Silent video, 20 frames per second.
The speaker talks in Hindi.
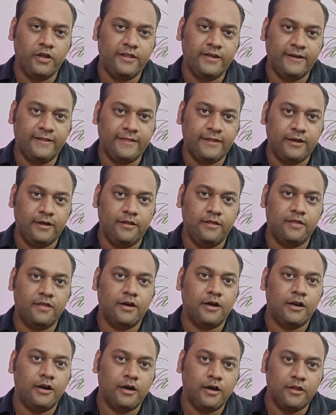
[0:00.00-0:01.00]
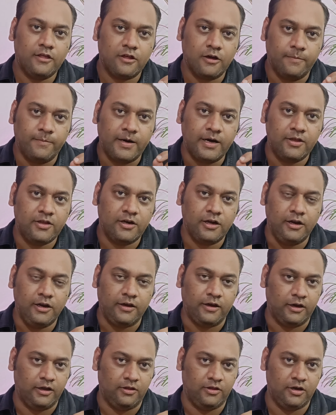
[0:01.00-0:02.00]
रॉय जैसे इंसान आज समाज के
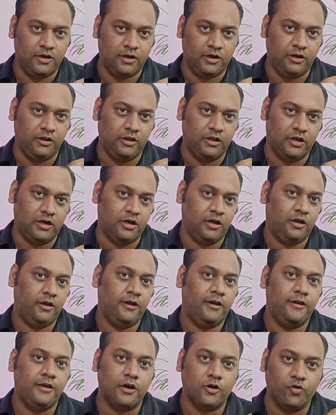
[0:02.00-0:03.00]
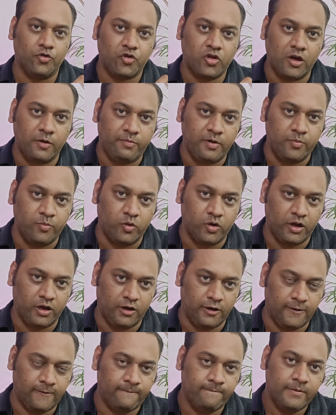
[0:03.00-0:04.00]
लिए कैंसर की तरह हैं या उससे भी
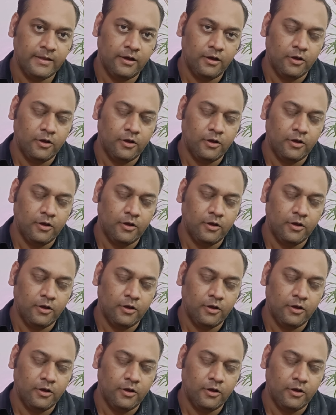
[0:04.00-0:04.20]
बुरे हैं